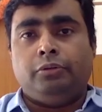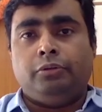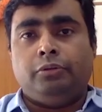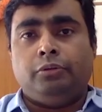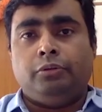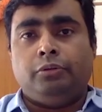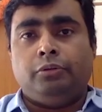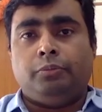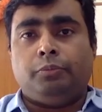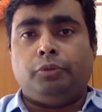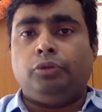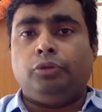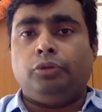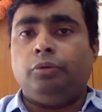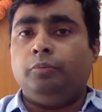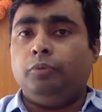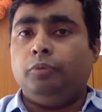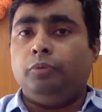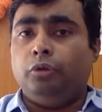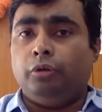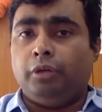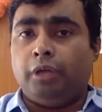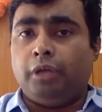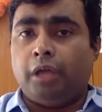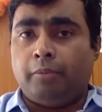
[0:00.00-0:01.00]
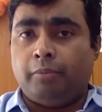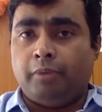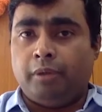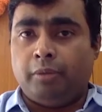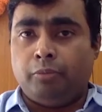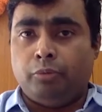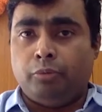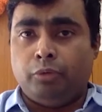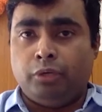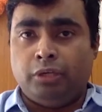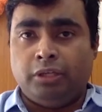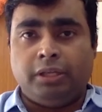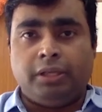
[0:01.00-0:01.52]
তো প্রথমগুলোকে আমরা
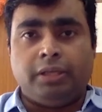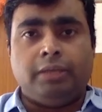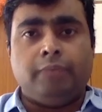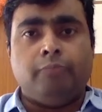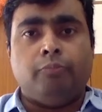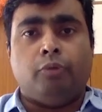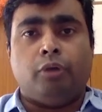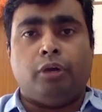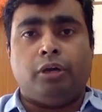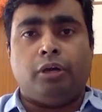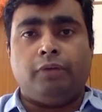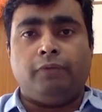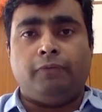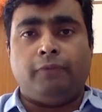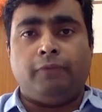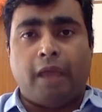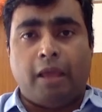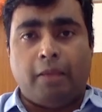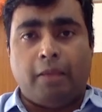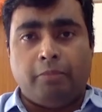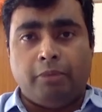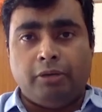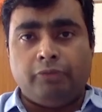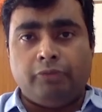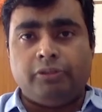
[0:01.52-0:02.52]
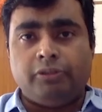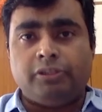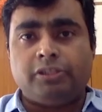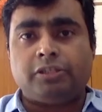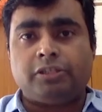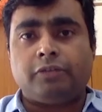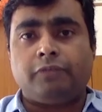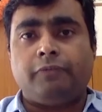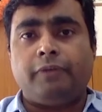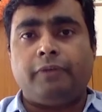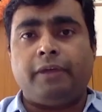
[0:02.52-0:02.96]
বলে থাকি মডিফায়াবল রিস্ক